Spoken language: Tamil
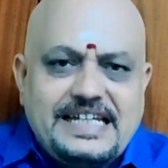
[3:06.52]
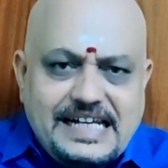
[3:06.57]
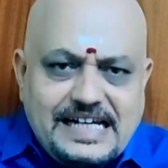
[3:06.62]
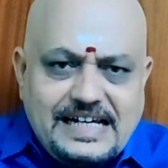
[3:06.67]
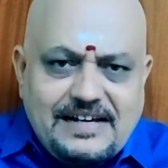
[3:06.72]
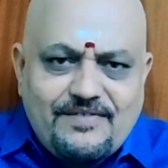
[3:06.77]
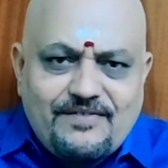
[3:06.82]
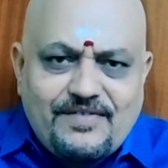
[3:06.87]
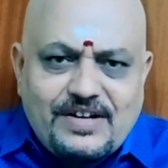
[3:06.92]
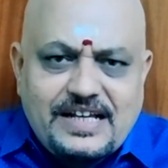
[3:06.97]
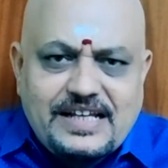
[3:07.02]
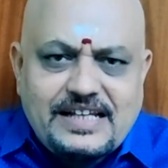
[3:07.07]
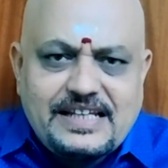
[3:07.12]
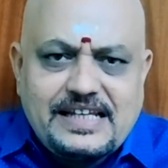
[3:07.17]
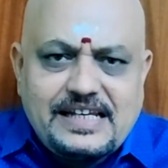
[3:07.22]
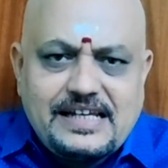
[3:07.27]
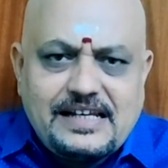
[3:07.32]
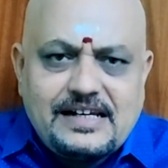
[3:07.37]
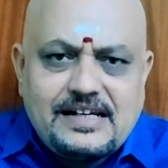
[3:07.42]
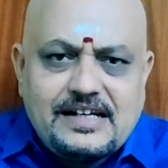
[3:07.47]
இளம்
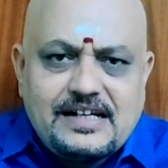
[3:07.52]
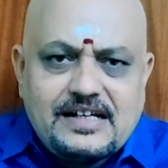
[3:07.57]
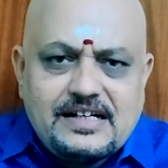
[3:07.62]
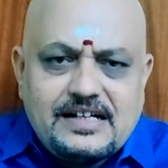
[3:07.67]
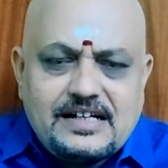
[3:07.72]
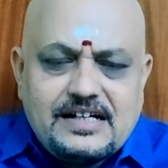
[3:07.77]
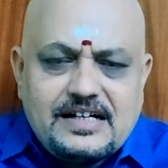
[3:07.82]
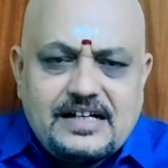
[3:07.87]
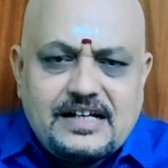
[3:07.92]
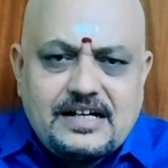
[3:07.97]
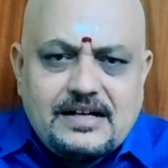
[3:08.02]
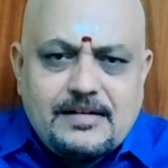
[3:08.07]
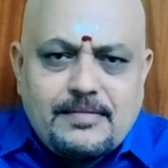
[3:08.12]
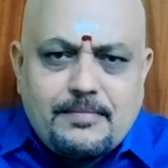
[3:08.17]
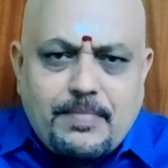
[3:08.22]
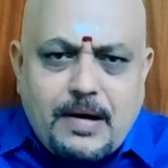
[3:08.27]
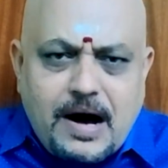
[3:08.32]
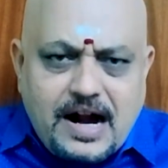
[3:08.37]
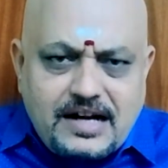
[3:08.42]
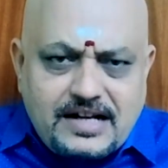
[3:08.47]
வயதில்
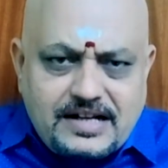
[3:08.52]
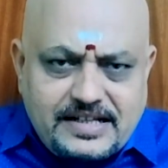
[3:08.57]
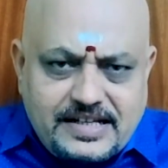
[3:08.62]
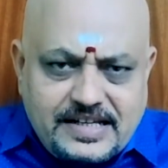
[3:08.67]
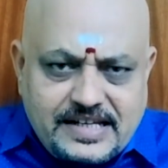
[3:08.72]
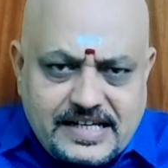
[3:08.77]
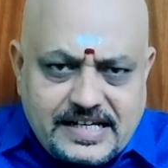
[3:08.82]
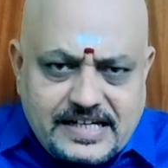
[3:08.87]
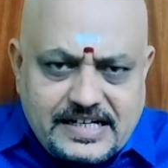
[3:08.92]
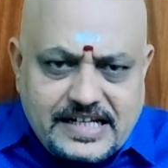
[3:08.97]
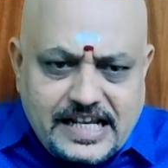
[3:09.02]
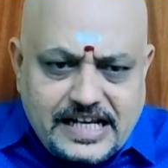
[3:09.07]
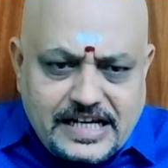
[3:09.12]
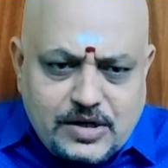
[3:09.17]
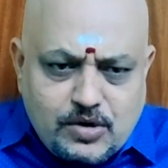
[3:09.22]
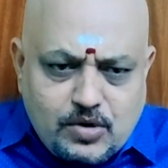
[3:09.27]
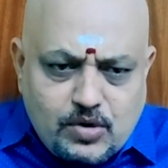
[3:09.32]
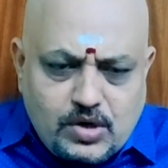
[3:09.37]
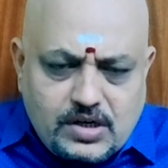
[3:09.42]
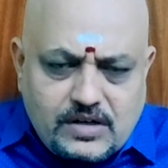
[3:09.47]
பாட்டியின்
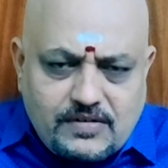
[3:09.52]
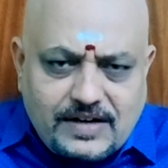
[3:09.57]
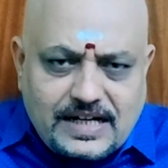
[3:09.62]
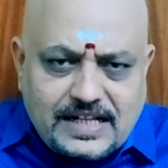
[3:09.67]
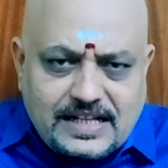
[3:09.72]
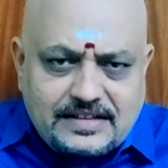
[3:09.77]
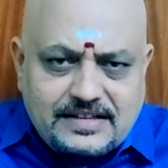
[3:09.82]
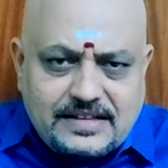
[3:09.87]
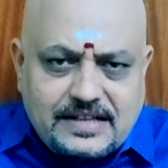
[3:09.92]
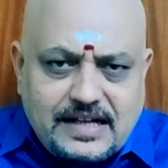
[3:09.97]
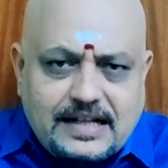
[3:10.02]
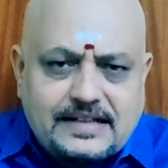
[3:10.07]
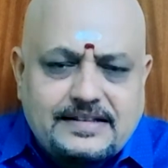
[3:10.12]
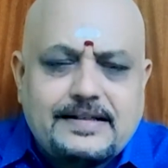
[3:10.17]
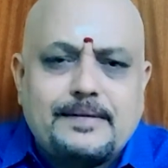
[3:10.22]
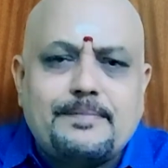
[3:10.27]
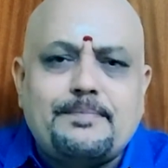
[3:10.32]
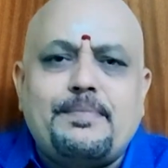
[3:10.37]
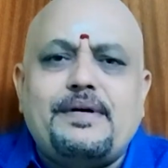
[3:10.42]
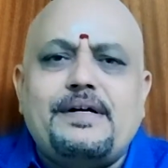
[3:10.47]
நெறியோடு வளர்ந்த
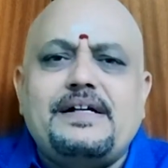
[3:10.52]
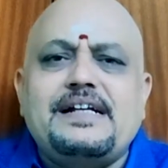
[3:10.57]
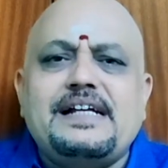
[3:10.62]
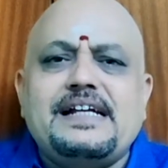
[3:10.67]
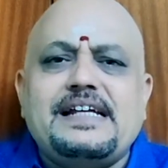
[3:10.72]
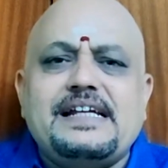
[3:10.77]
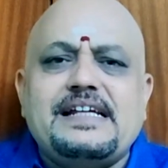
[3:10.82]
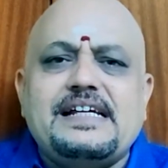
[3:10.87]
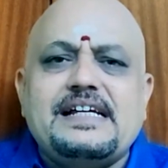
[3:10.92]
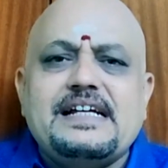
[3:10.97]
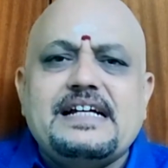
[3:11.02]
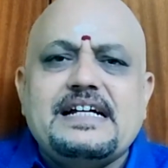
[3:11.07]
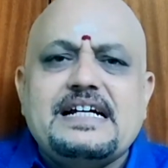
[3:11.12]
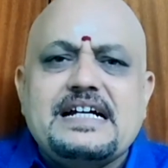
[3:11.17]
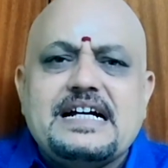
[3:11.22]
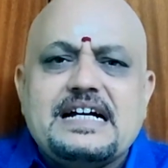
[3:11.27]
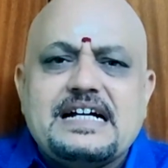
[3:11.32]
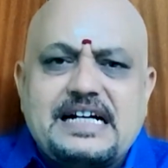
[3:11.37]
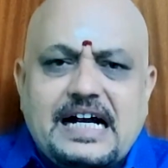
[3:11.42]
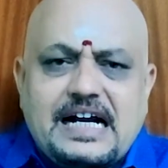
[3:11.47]
அந்த பிள்ளை
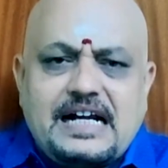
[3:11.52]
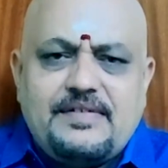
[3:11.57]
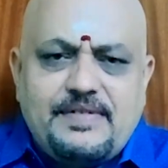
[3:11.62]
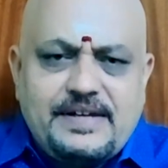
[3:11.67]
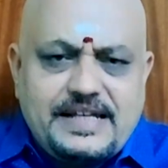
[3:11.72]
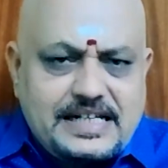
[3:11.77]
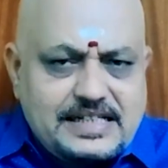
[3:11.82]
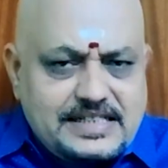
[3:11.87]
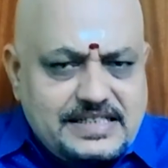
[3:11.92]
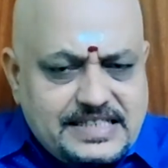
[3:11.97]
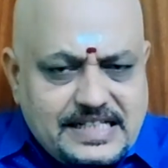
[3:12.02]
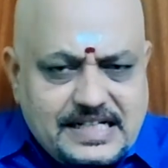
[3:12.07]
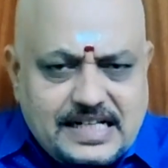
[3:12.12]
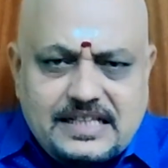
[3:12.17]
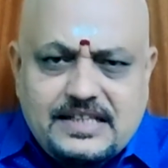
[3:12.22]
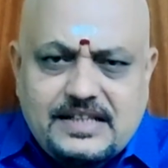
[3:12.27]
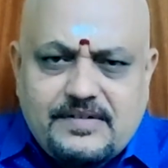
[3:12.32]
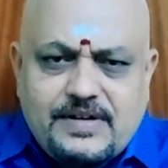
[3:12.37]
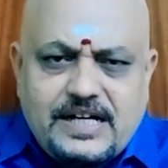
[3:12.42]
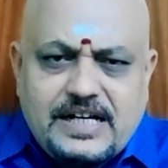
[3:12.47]
கல்வியில்
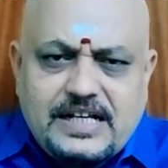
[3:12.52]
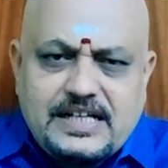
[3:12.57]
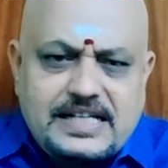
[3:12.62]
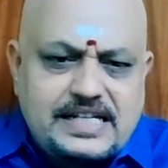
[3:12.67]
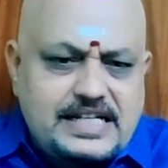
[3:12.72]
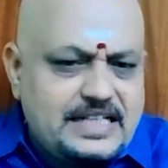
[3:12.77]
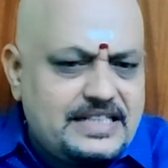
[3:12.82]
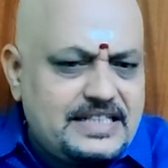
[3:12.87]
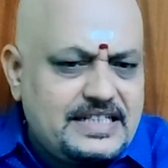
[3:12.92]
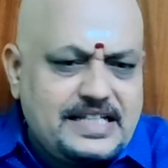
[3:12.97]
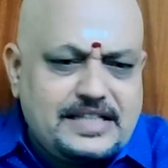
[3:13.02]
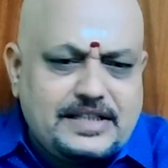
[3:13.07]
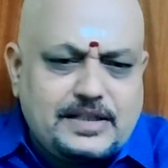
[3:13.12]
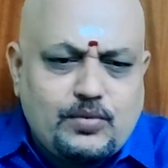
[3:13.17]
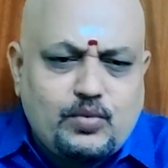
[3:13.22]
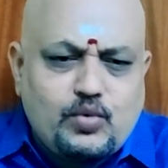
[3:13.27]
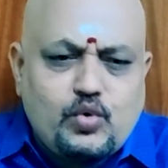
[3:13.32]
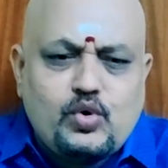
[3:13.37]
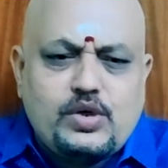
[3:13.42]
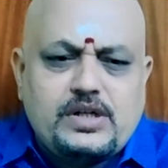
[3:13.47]
சிறந்து விளங்கியது இந்த
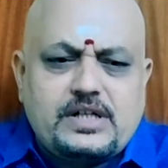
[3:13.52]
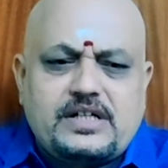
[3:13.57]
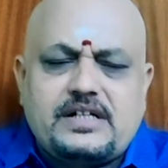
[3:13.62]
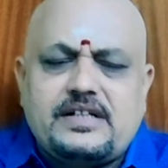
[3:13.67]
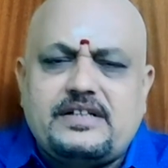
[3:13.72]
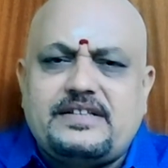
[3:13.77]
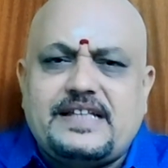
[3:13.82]
ஊருக்கு